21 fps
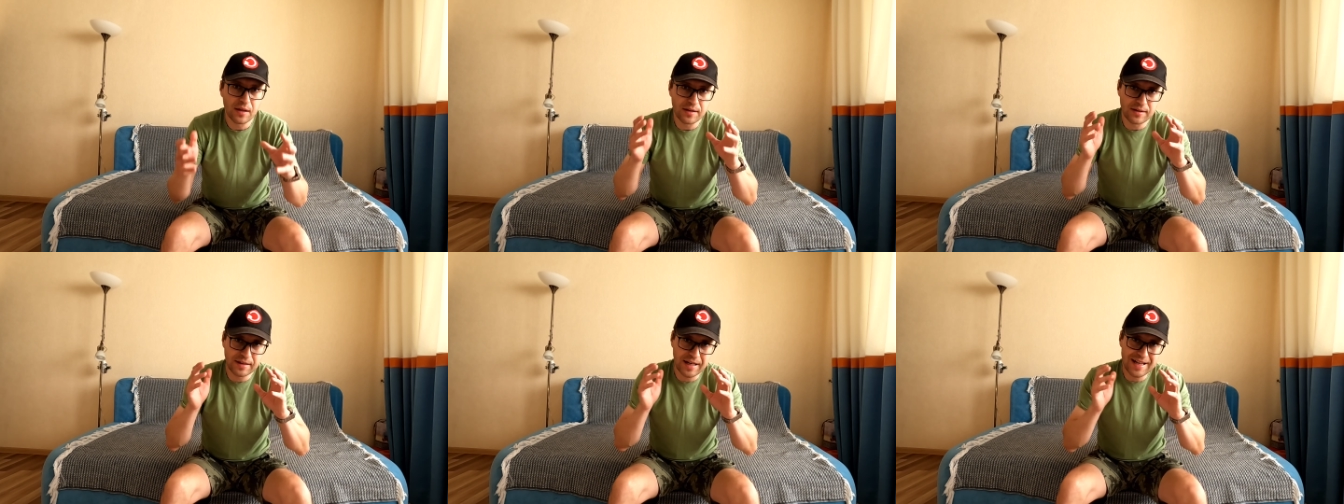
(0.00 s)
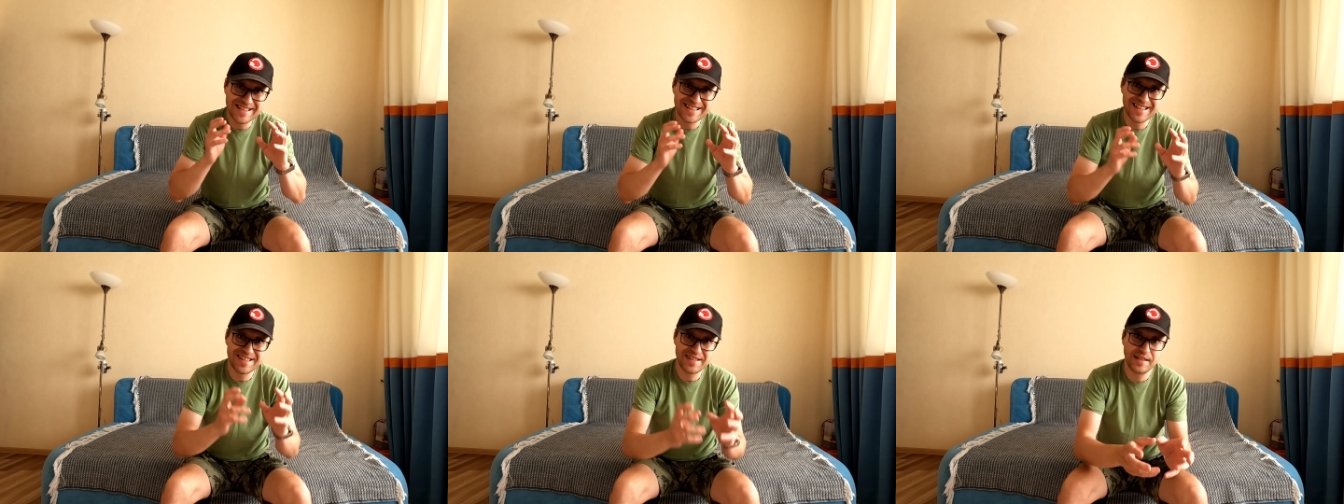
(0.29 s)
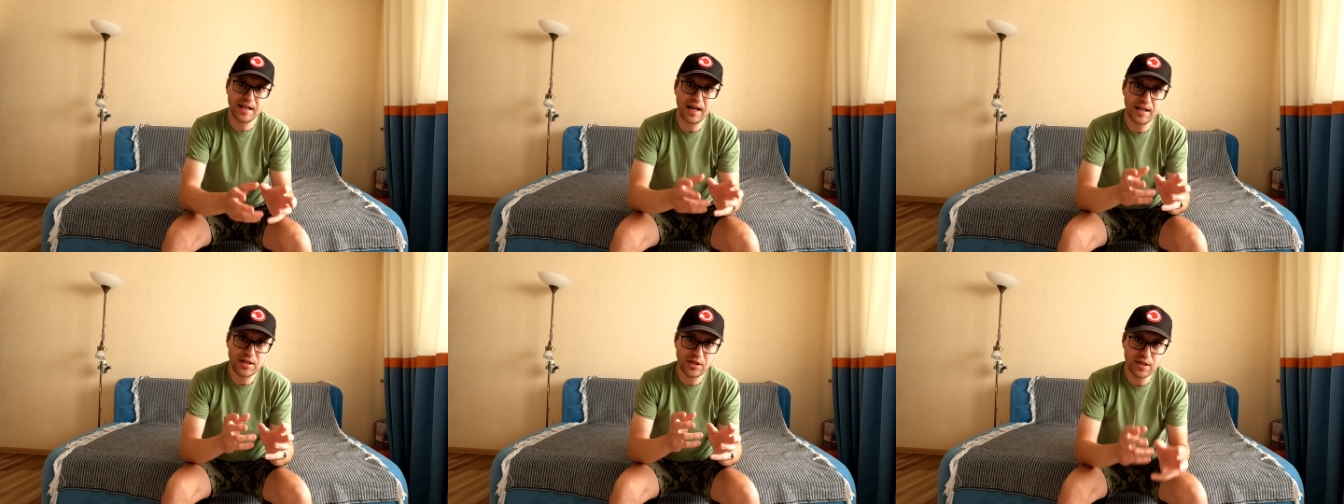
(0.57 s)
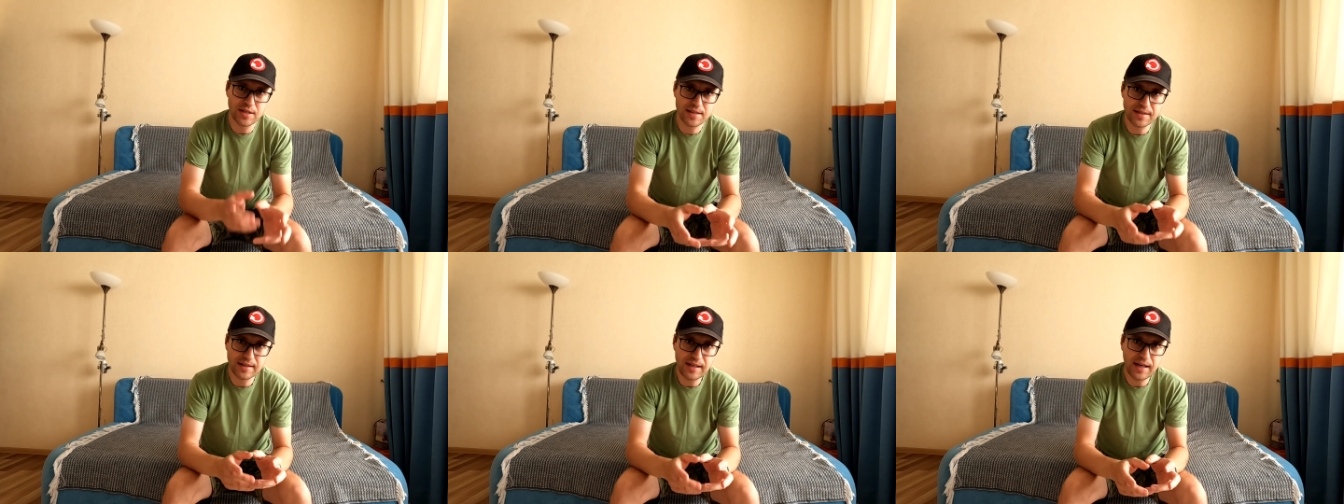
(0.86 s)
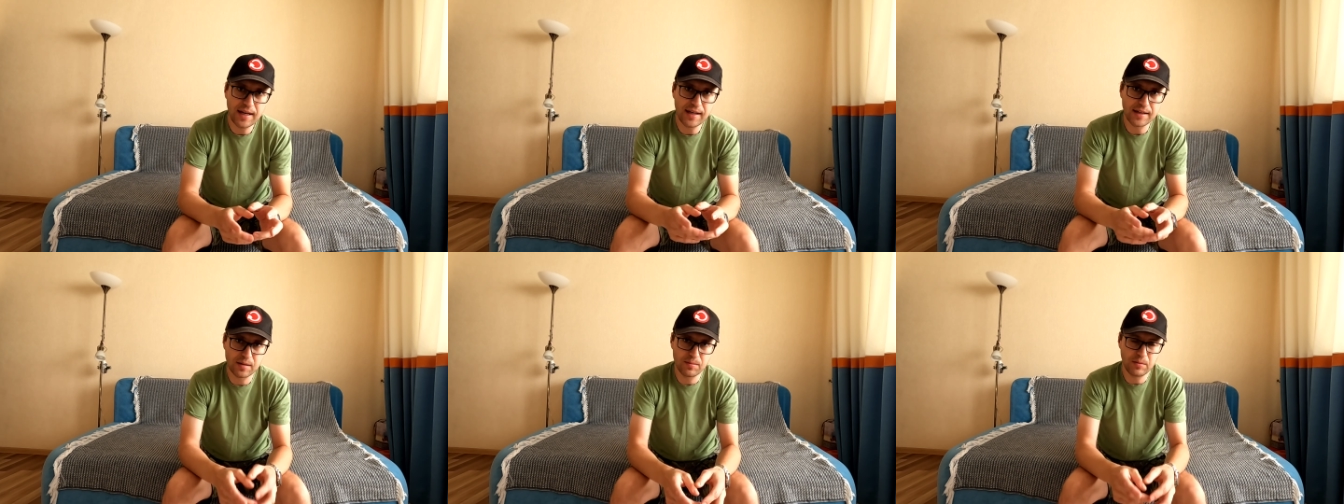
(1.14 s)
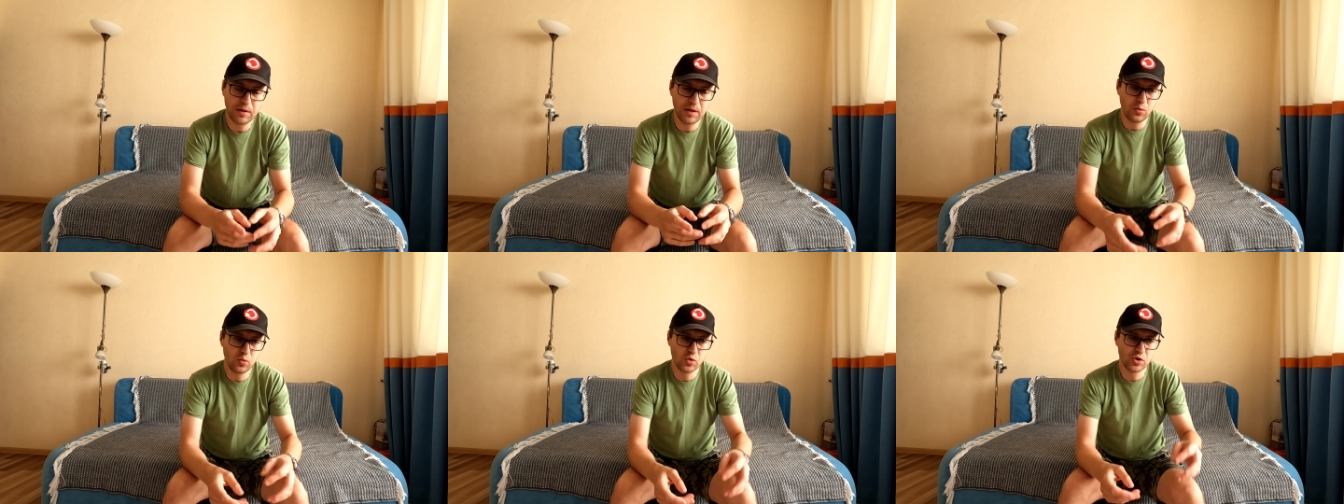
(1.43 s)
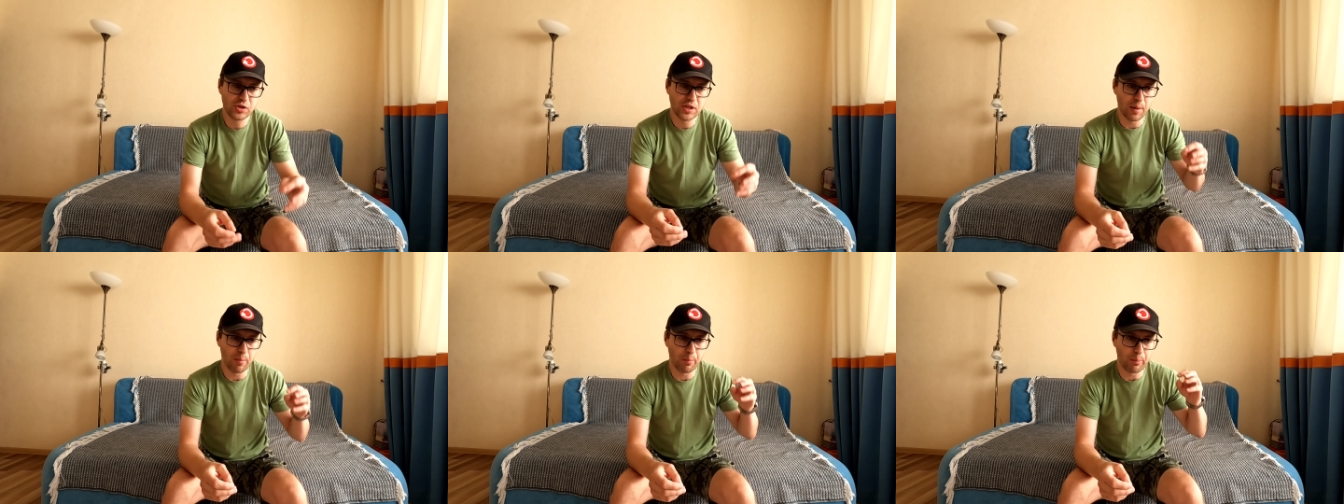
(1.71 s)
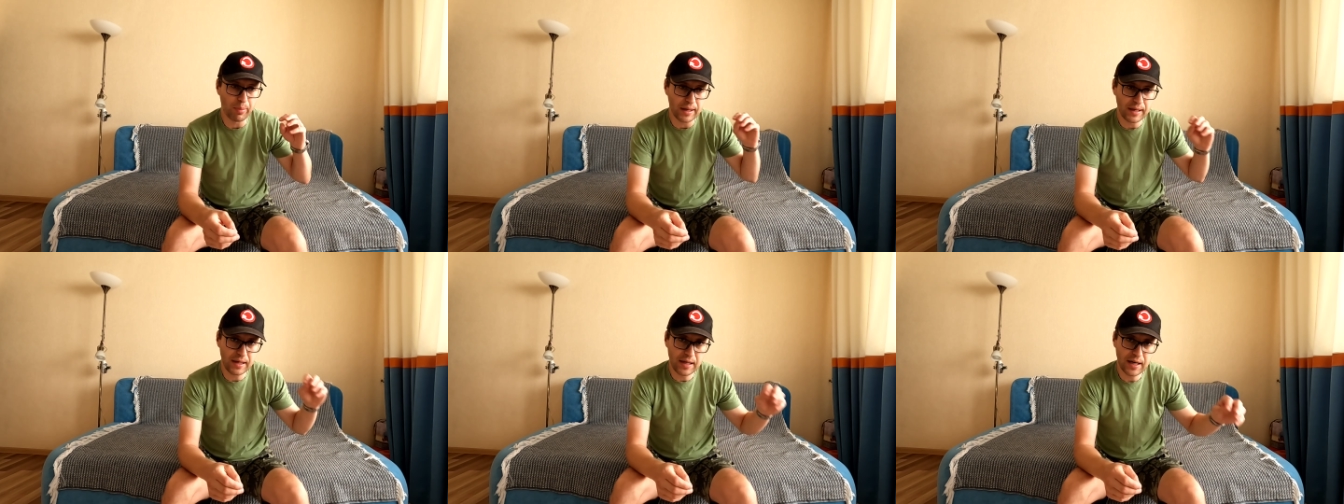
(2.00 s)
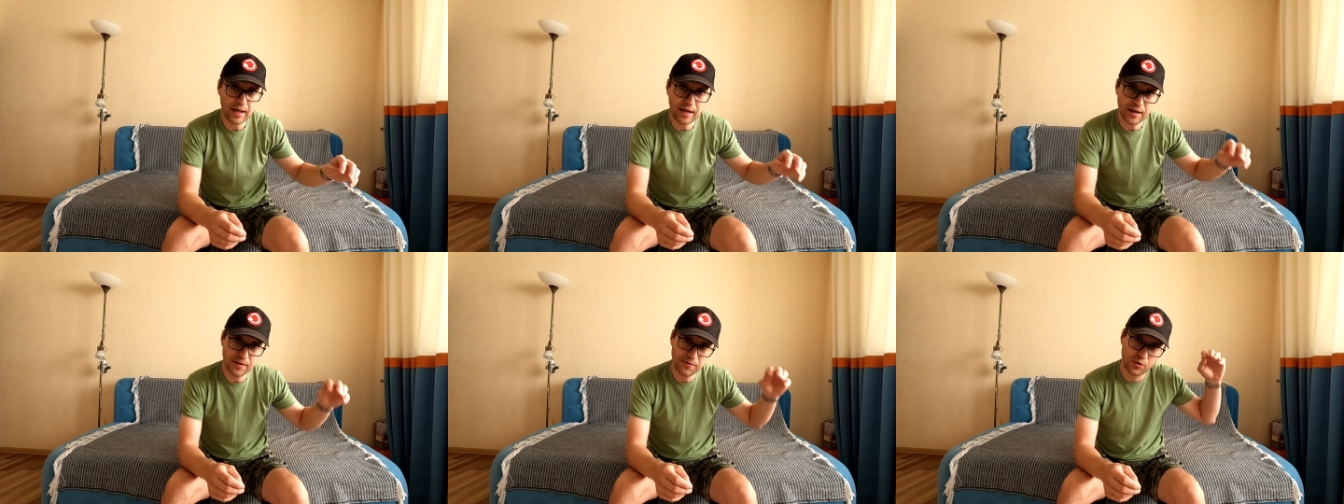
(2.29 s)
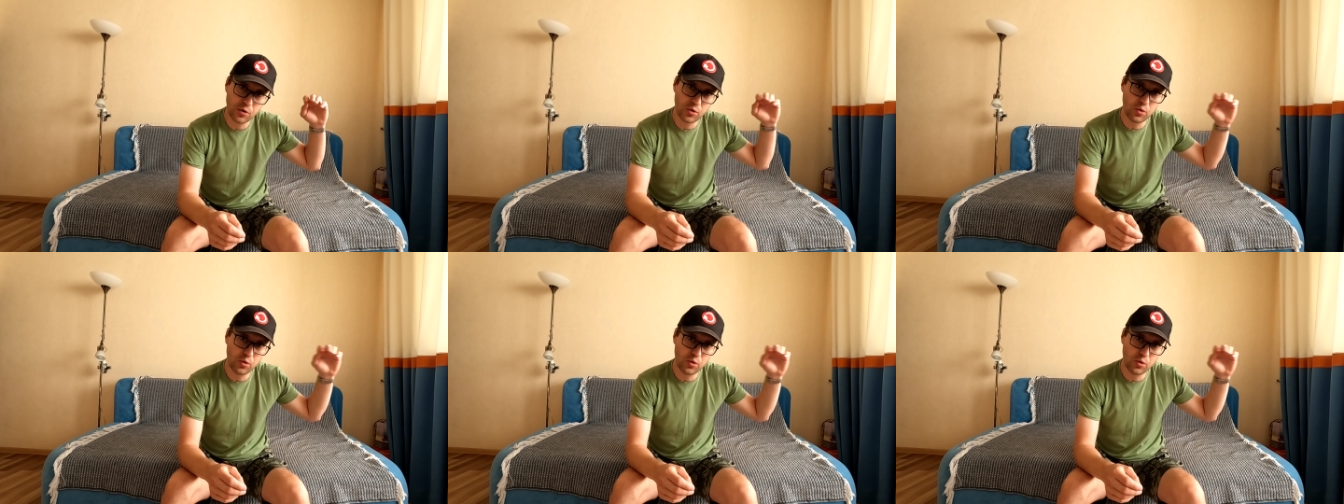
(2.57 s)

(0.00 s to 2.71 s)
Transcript: Даже снять часы, это мне нужно поехать